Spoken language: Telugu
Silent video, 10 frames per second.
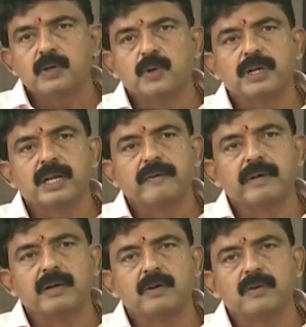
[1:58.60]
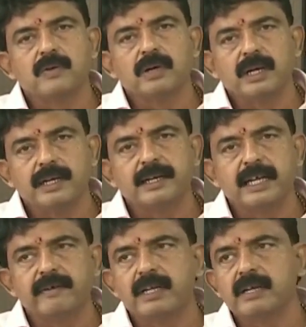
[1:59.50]
ఆటో డ్రైవర్లు అంటే
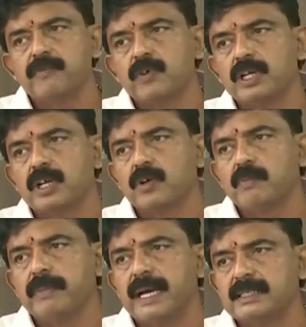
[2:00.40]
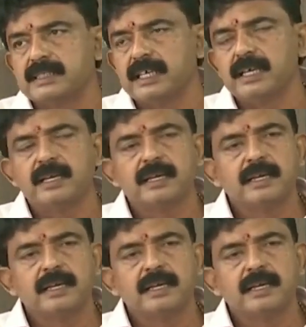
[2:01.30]
డ్రైవర్ కమ్ ఓనర్లు మ్యాక్సీ